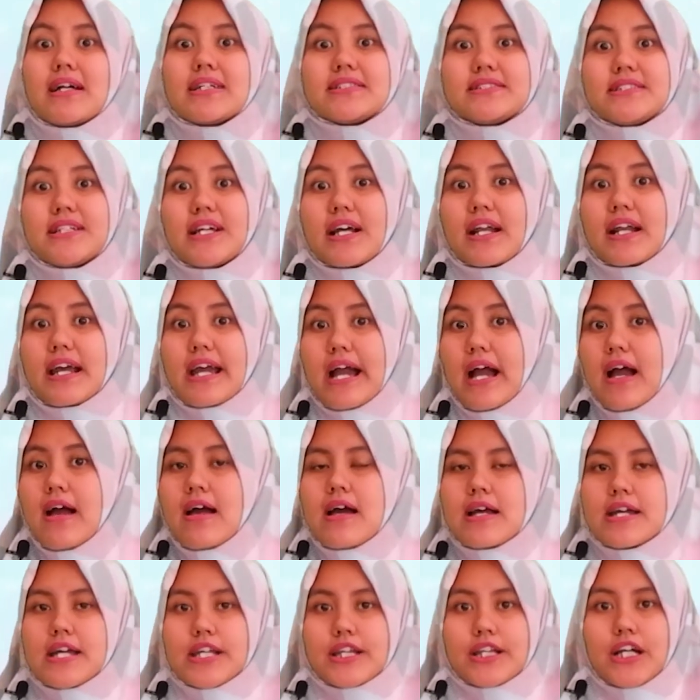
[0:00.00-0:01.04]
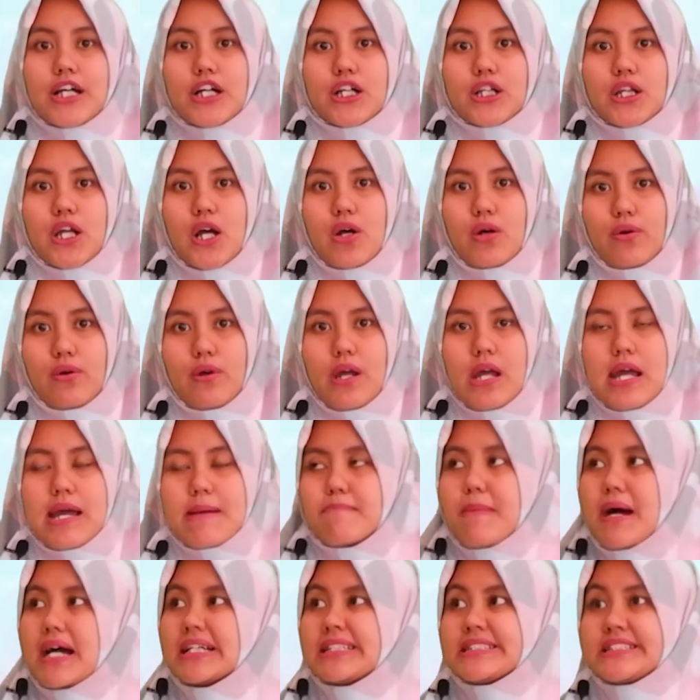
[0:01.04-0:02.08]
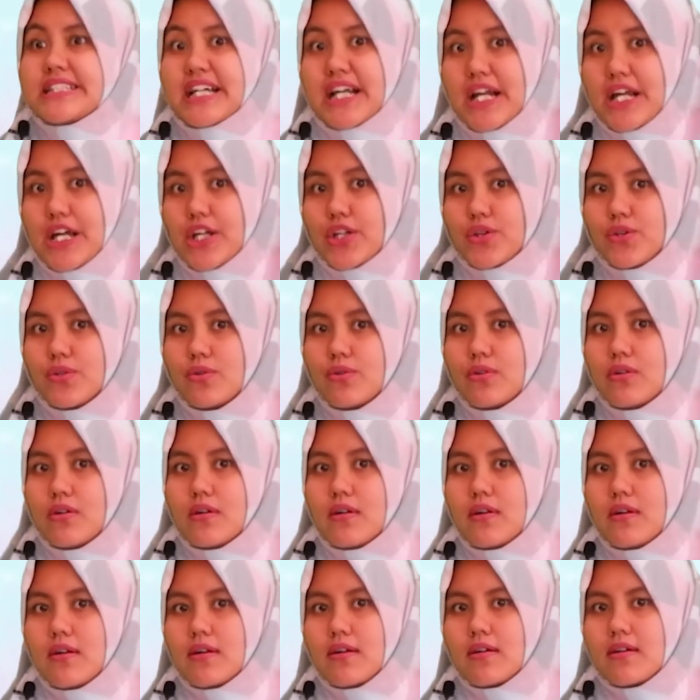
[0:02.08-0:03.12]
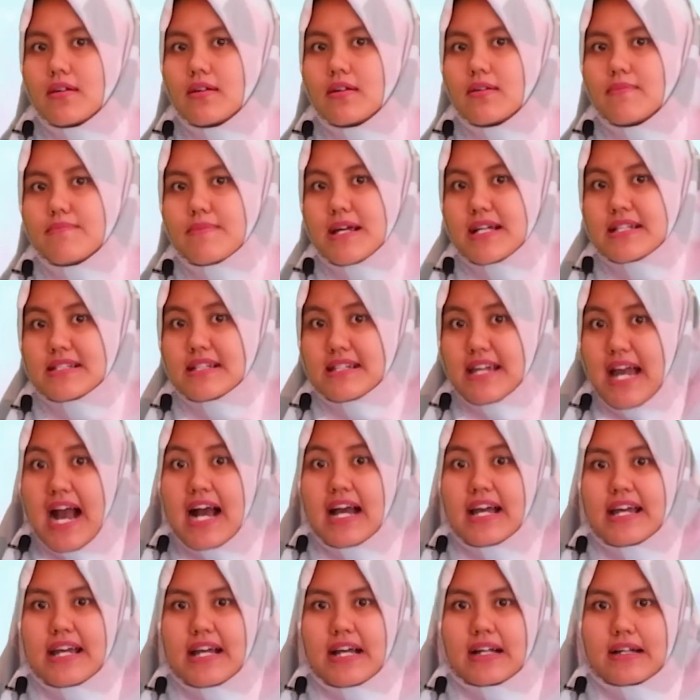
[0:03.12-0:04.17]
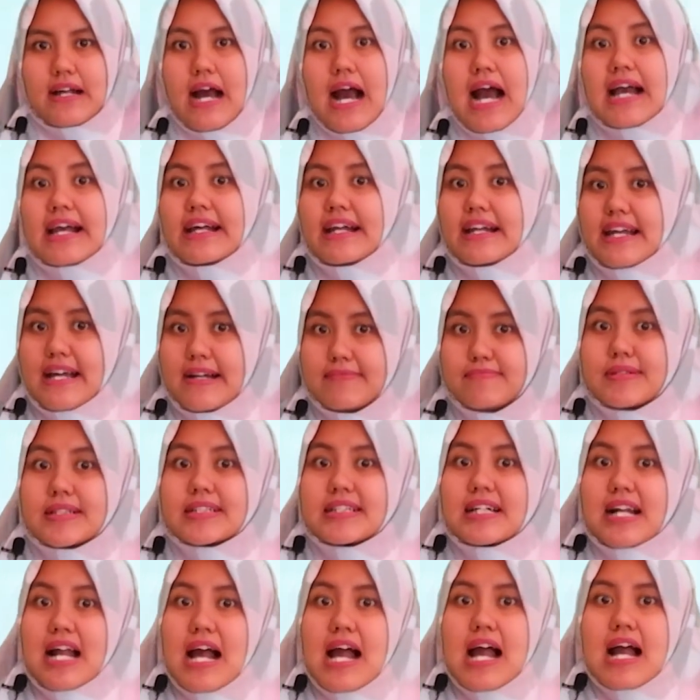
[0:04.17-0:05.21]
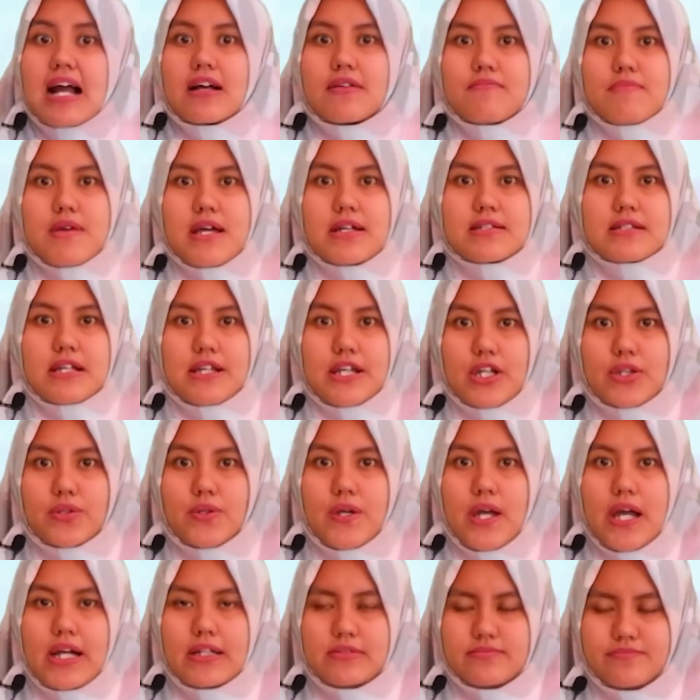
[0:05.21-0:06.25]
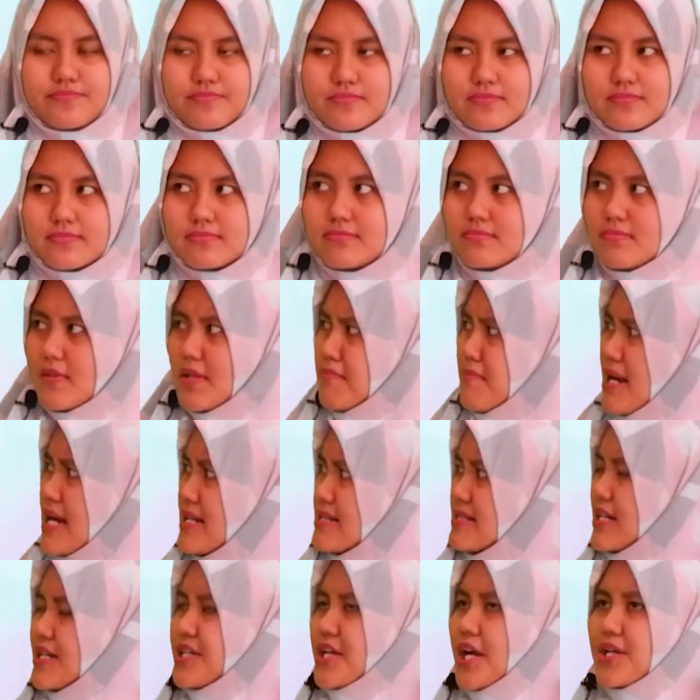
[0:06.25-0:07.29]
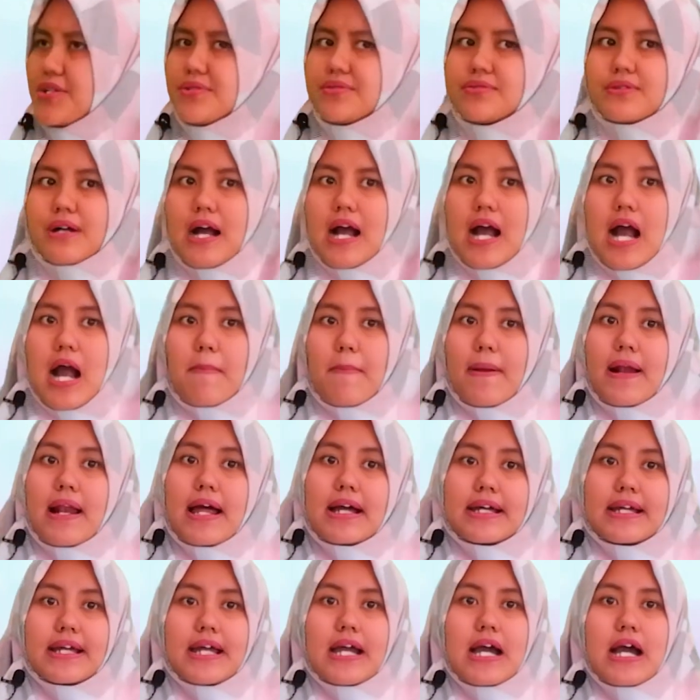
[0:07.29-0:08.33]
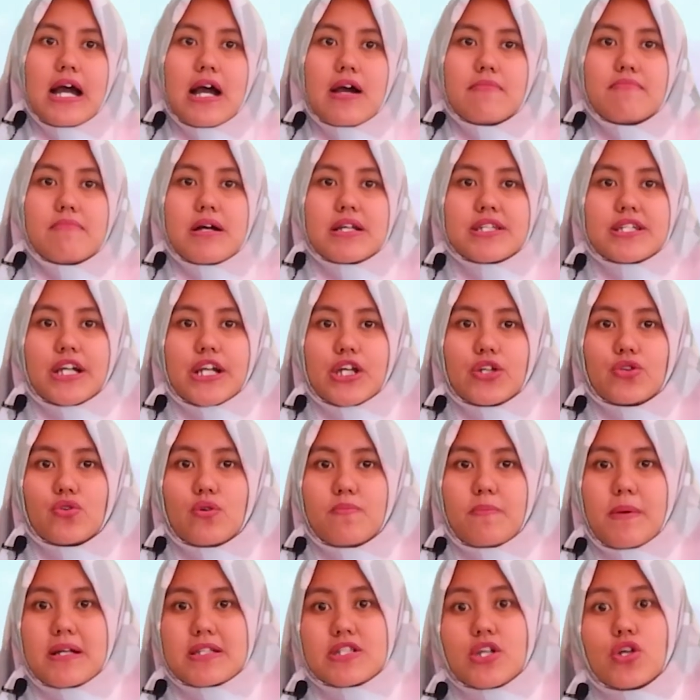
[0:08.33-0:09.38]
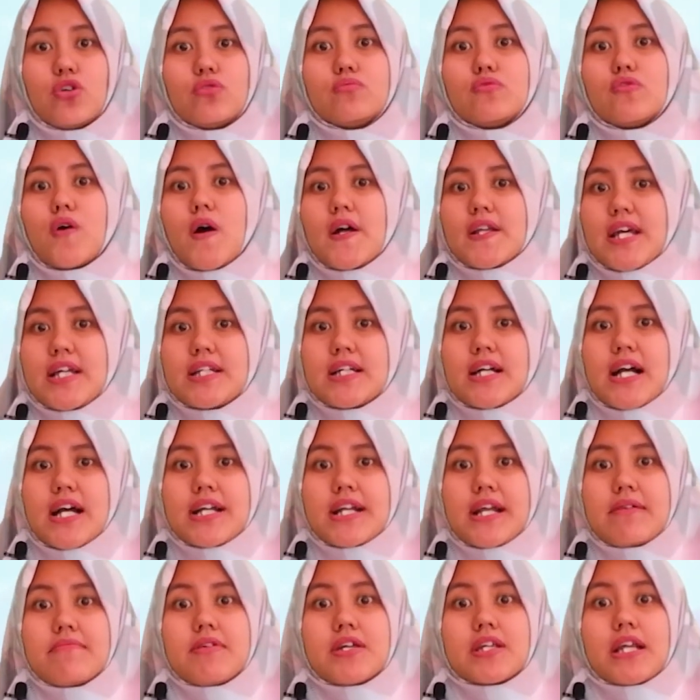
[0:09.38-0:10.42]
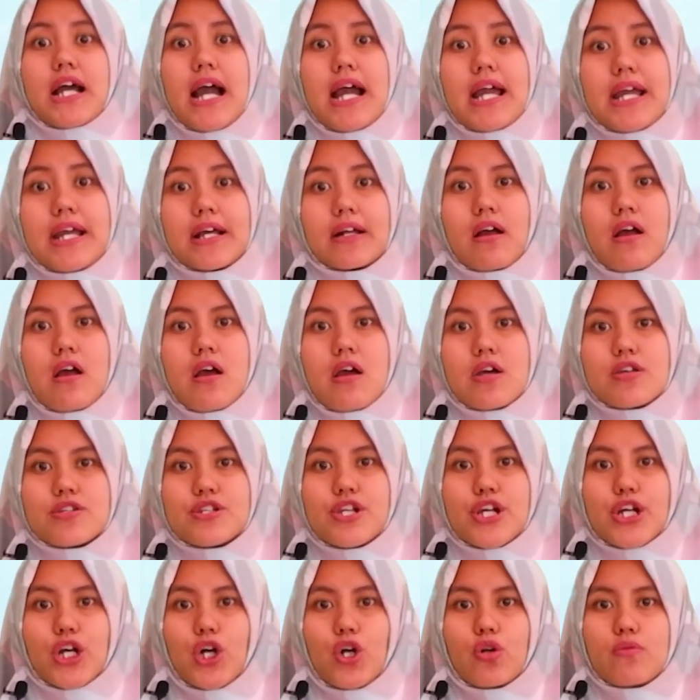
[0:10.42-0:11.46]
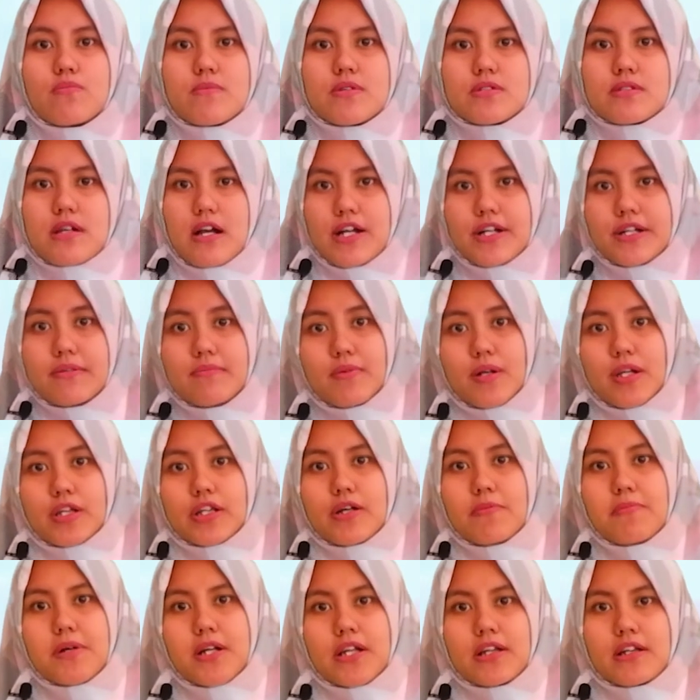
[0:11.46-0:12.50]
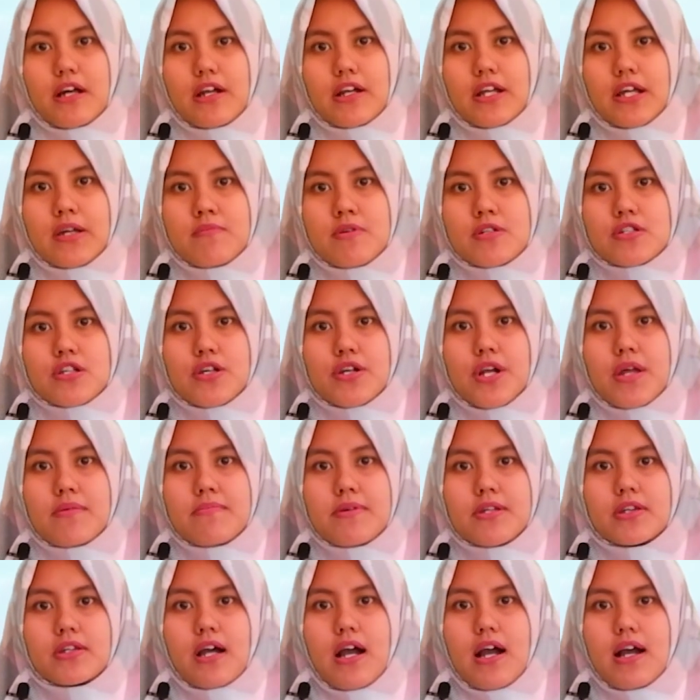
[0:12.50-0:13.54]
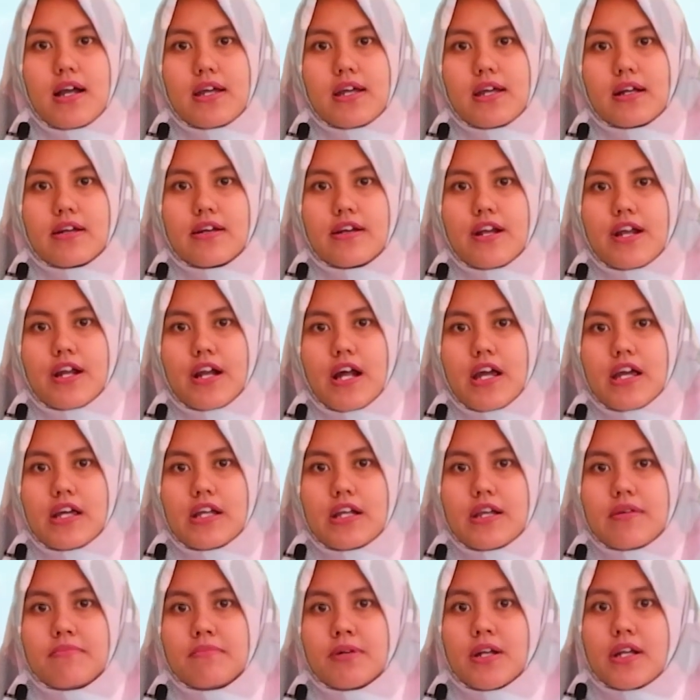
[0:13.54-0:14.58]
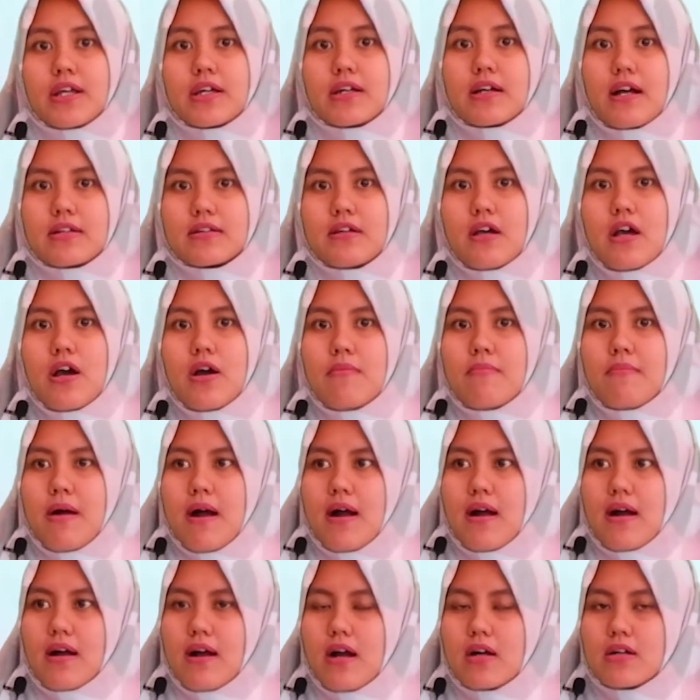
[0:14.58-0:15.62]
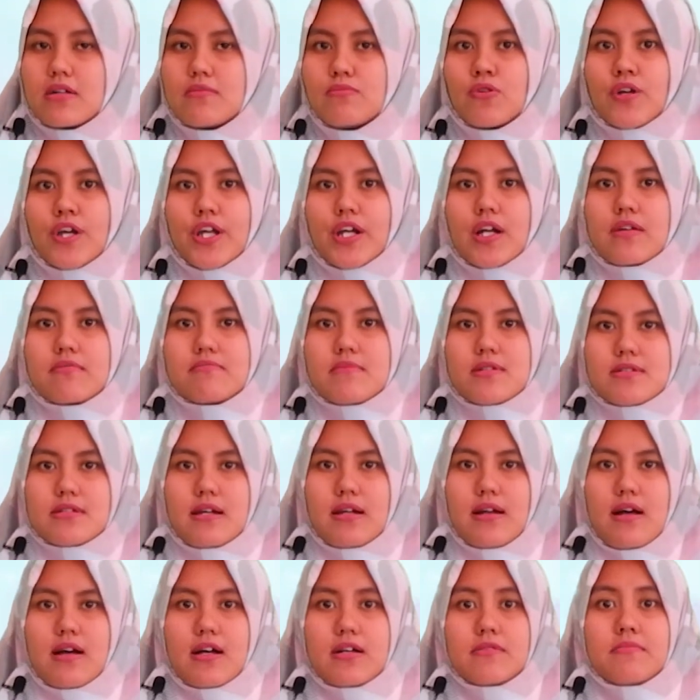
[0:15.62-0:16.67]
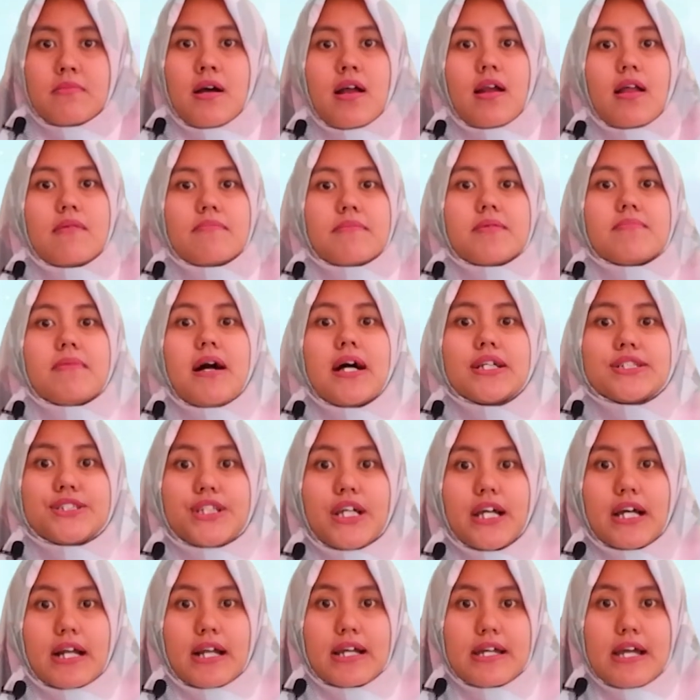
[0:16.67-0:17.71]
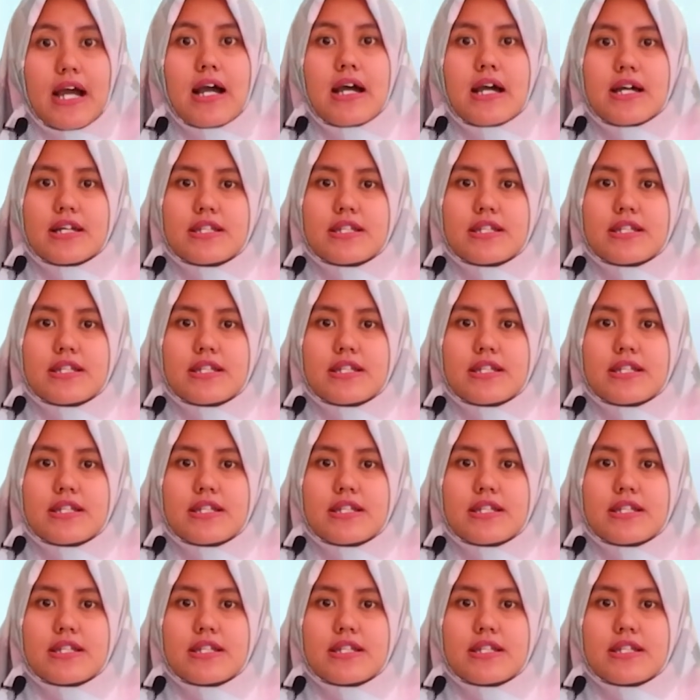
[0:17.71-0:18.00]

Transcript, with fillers: banjir ya kita ketahui banjir itu biasanya air air yang bergerak biasanya itu ya Biasanya juga, apalagi banjir itu pasti hubungannya dengan debit air. Jadi kalau misalkan di berita-berita nih, biasanya debit air daerah ini meningkat, maka kemungkinan besar akan mengalami banjir ya.